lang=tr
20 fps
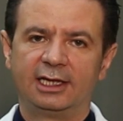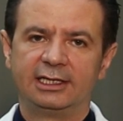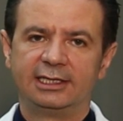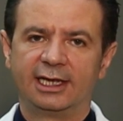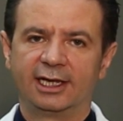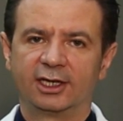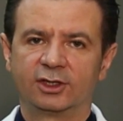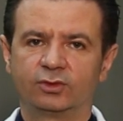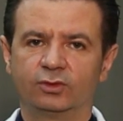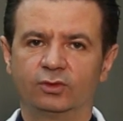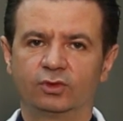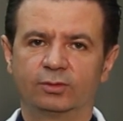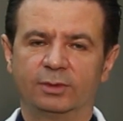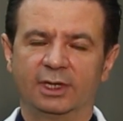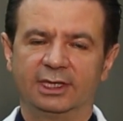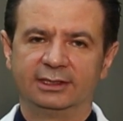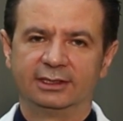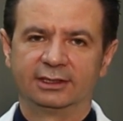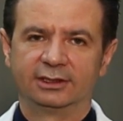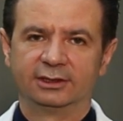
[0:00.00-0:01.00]
alerji
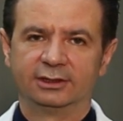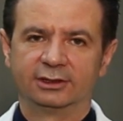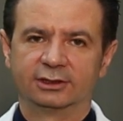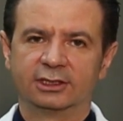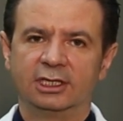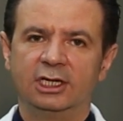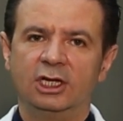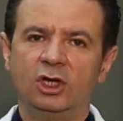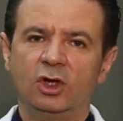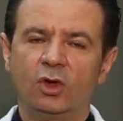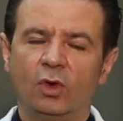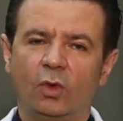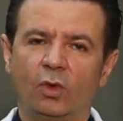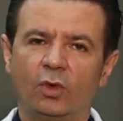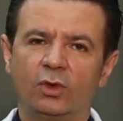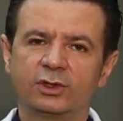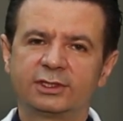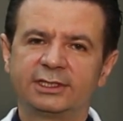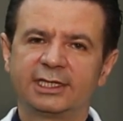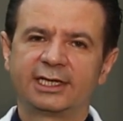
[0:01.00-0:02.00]
uzmanlarıdır.
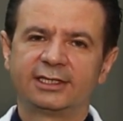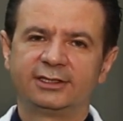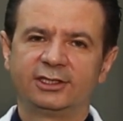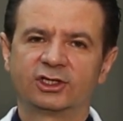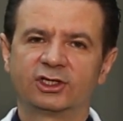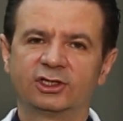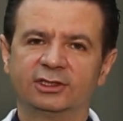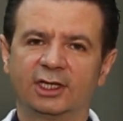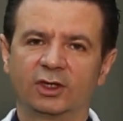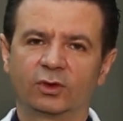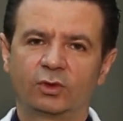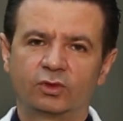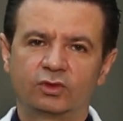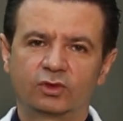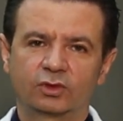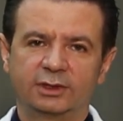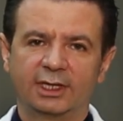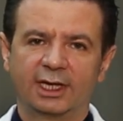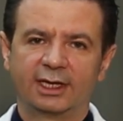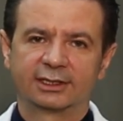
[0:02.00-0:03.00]
18 yaşından
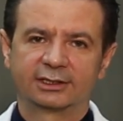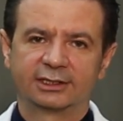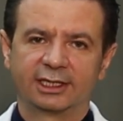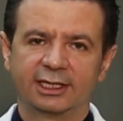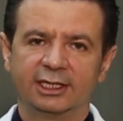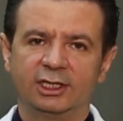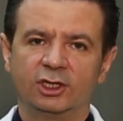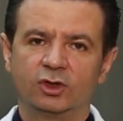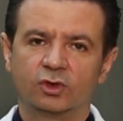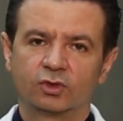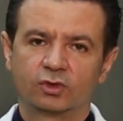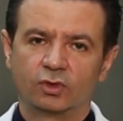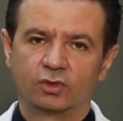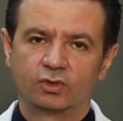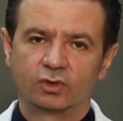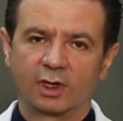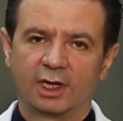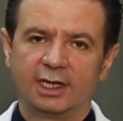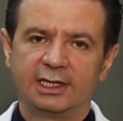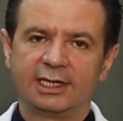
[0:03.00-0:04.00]
küçüklerde
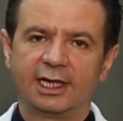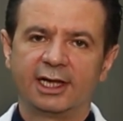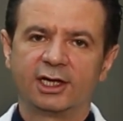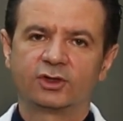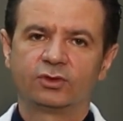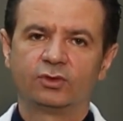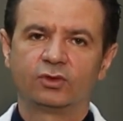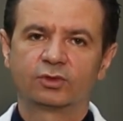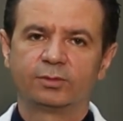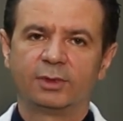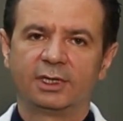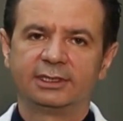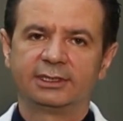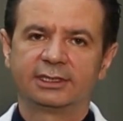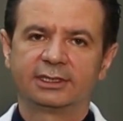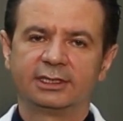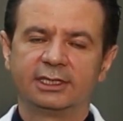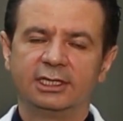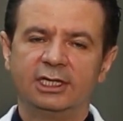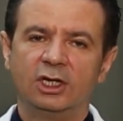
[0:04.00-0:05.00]
çocuk alerji
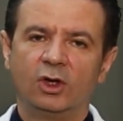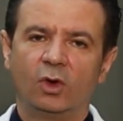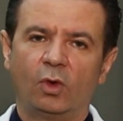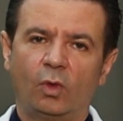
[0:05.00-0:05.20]
uzmanları,